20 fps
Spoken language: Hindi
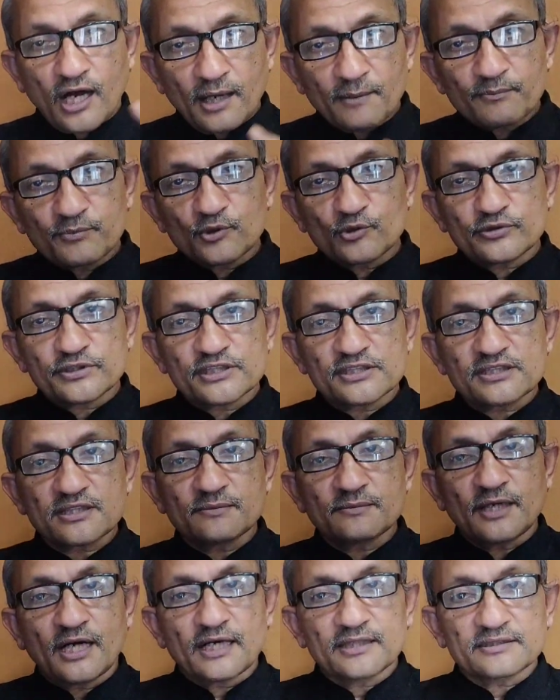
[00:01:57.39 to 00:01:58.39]
आपको ये
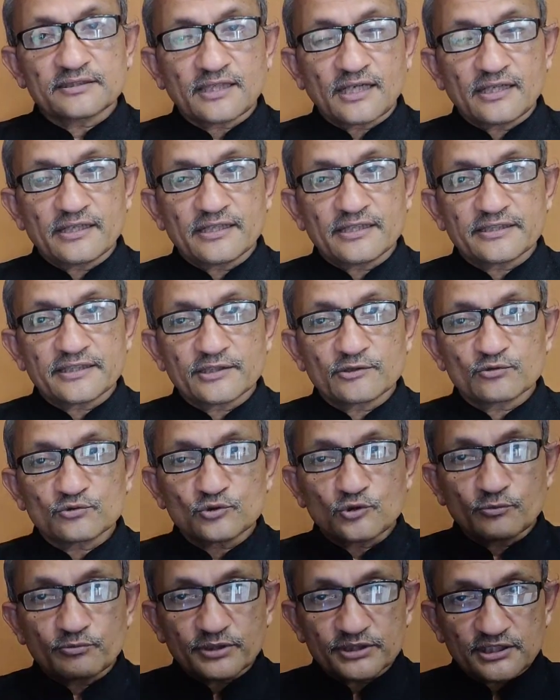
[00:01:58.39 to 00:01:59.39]
सब आता है ये
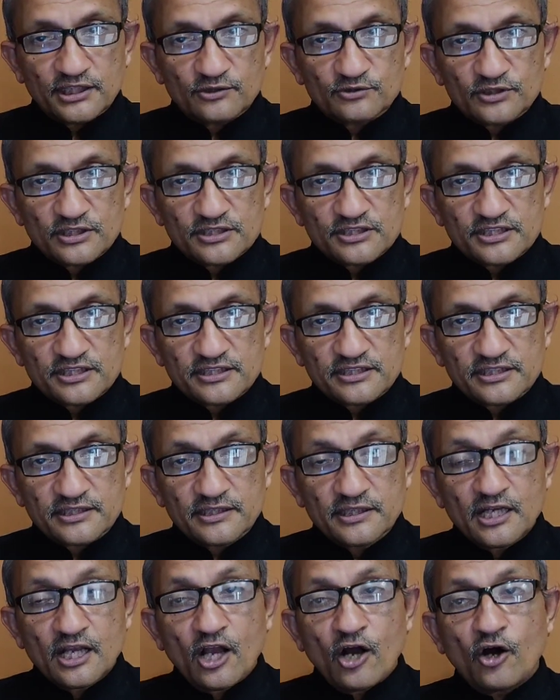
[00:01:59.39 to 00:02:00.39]
उनको पता होना
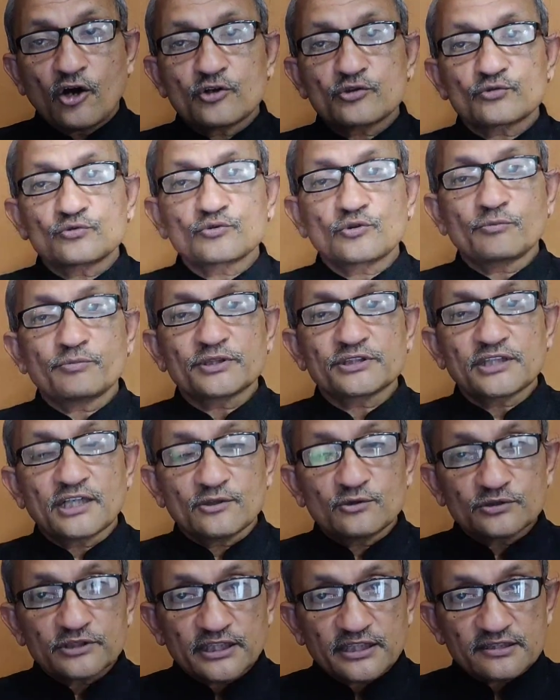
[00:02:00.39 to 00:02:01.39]
चाहिए और उनको पता
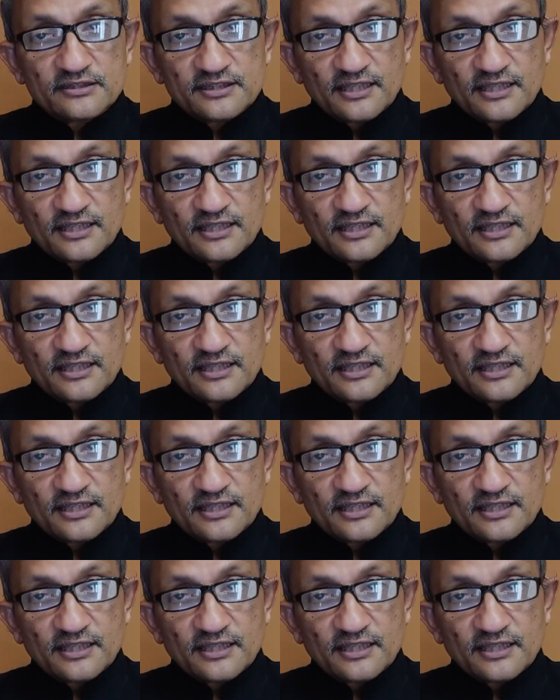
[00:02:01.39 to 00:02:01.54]
होने के